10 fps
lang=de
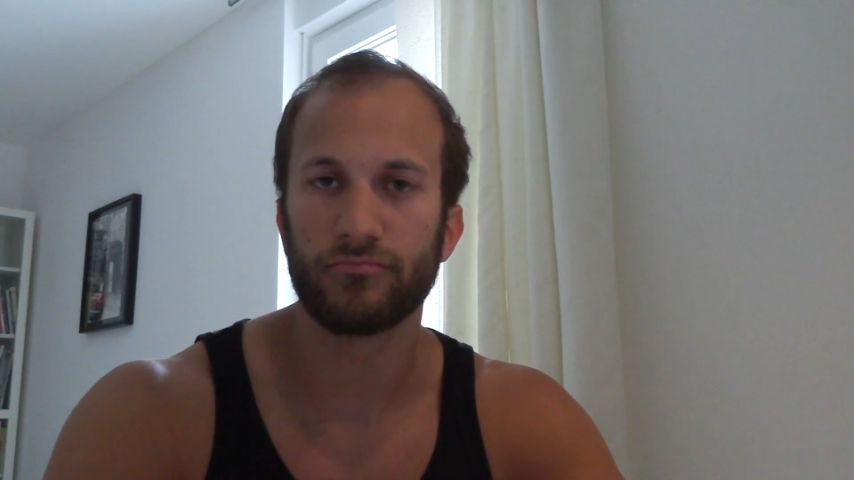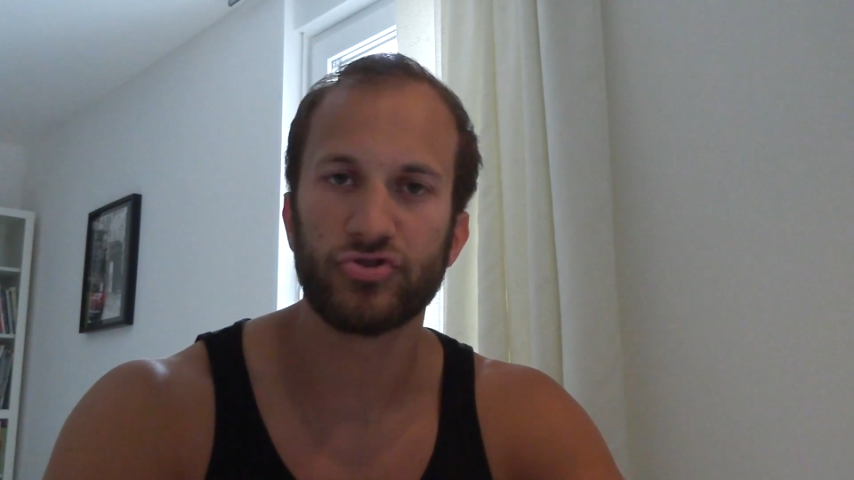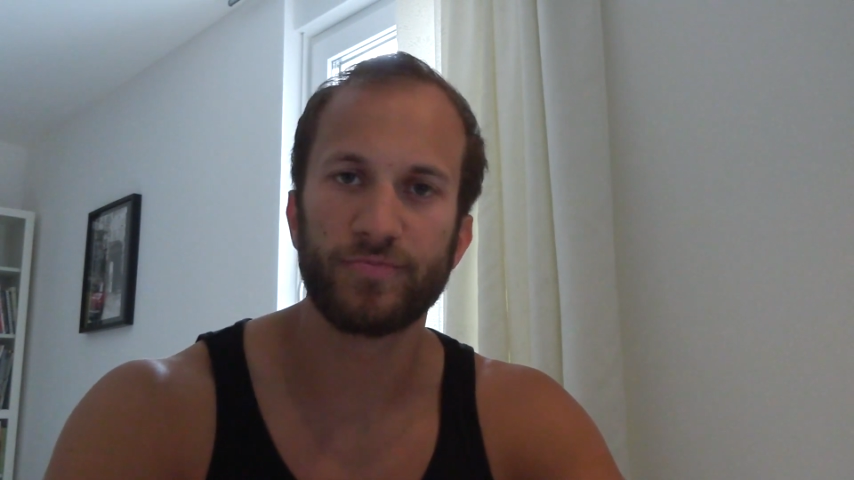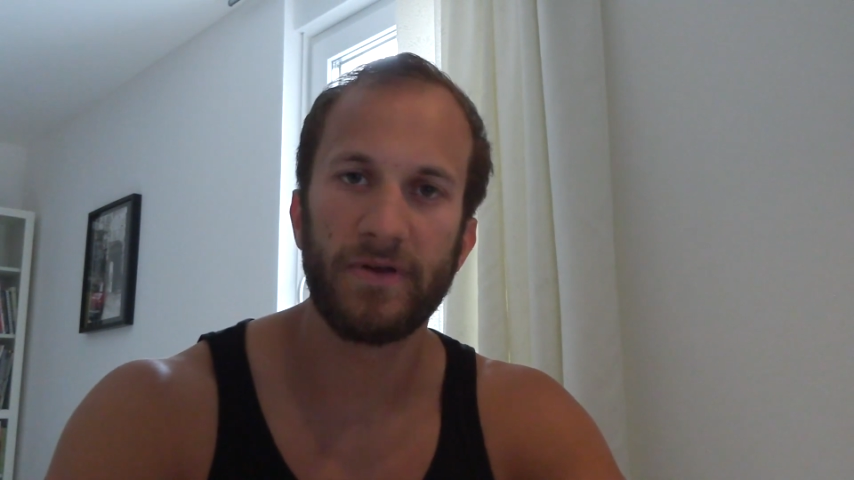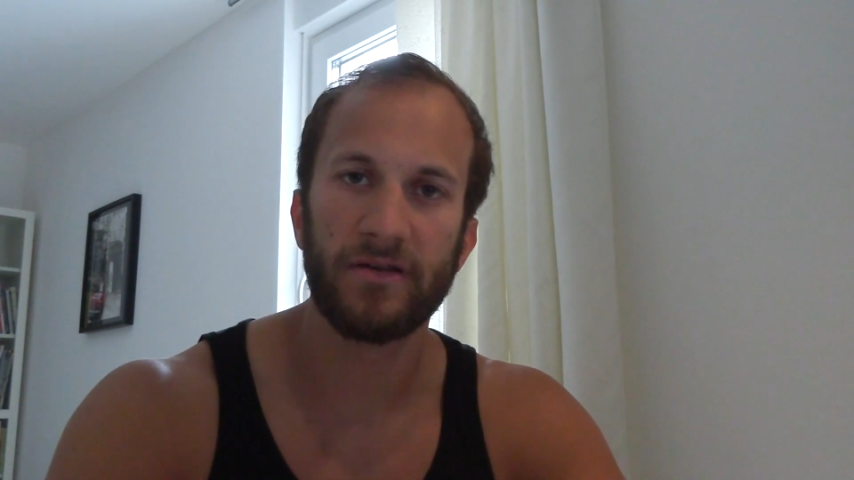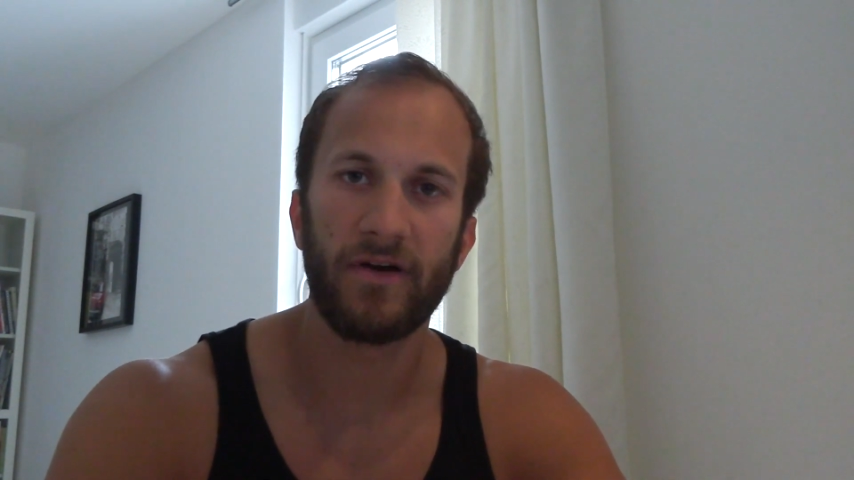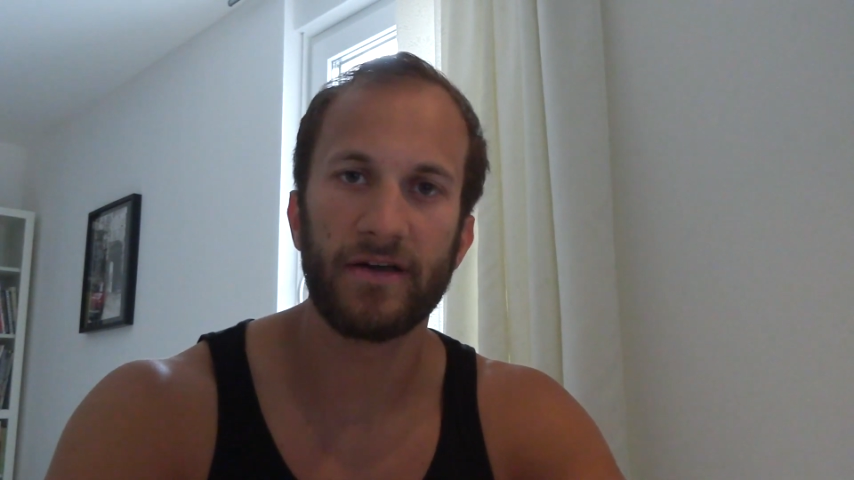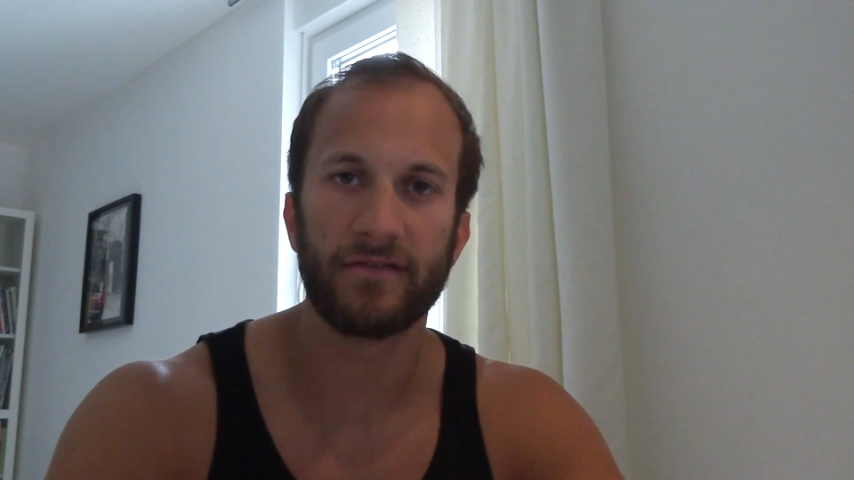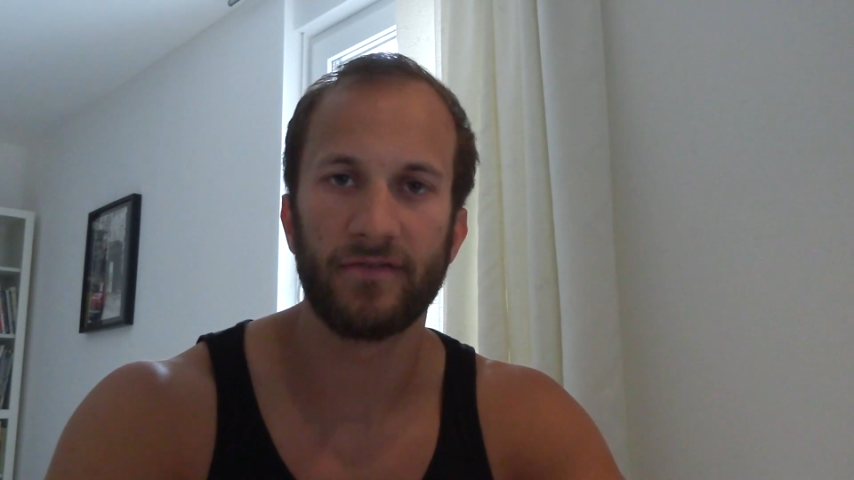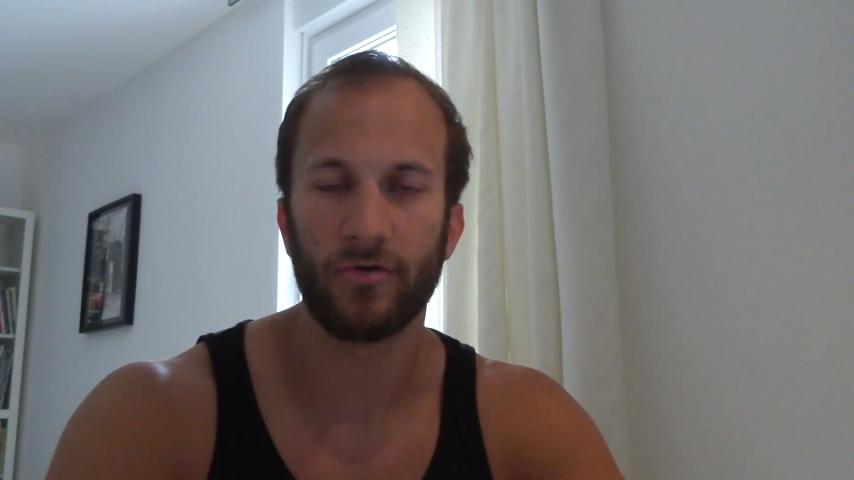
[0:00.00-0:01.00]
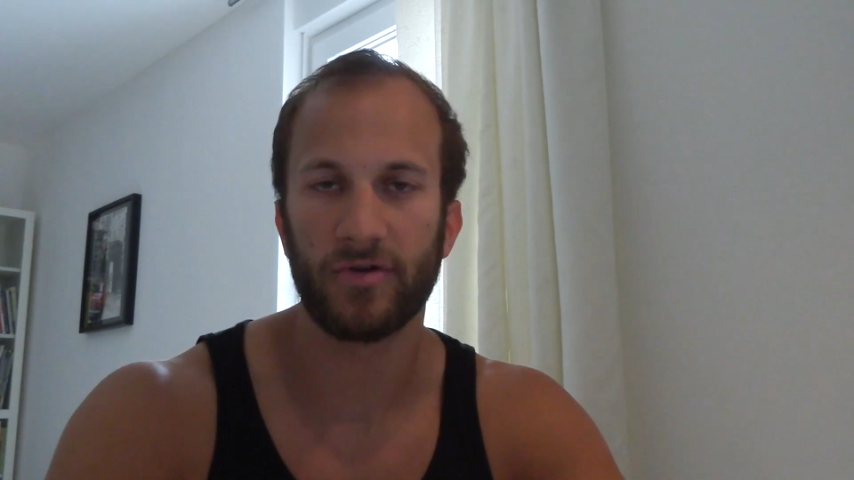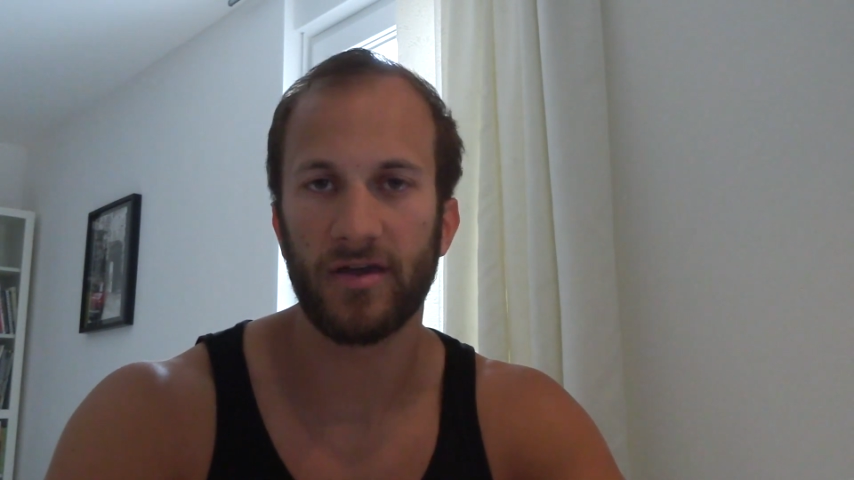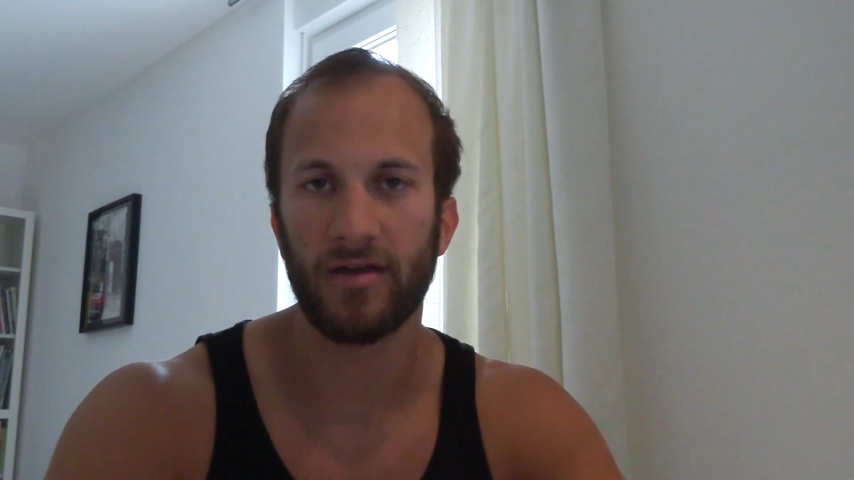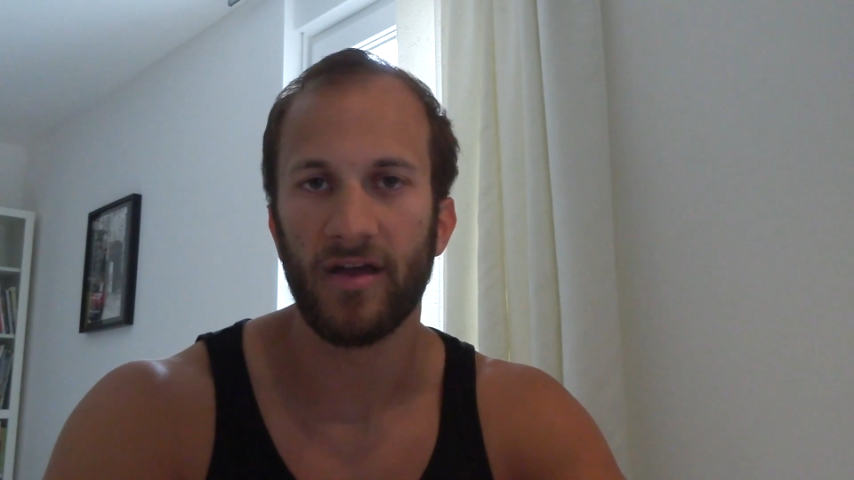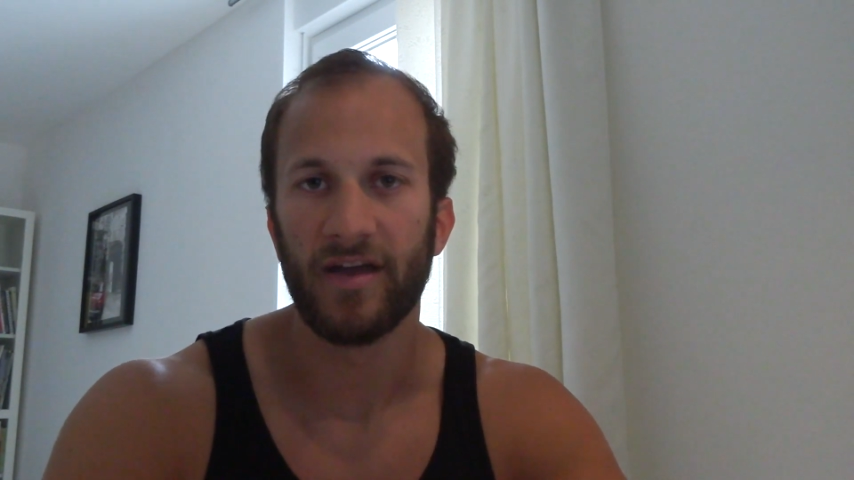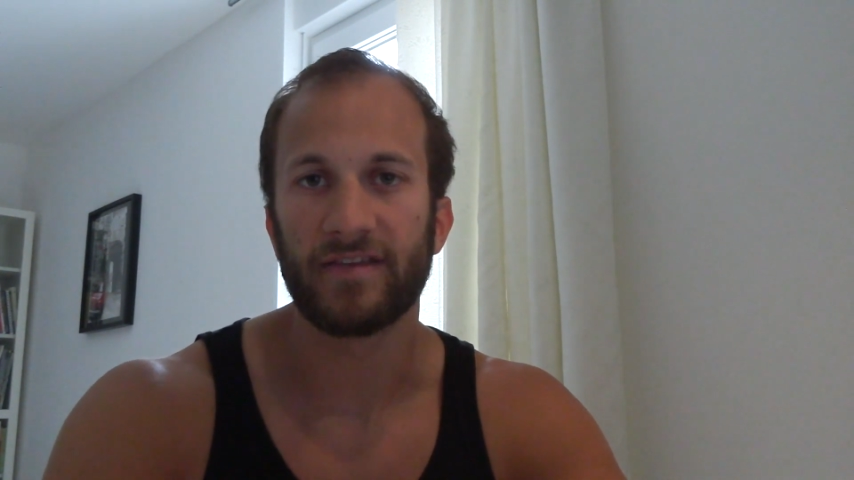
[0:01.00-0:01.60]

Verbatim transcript: Spielweise war okay.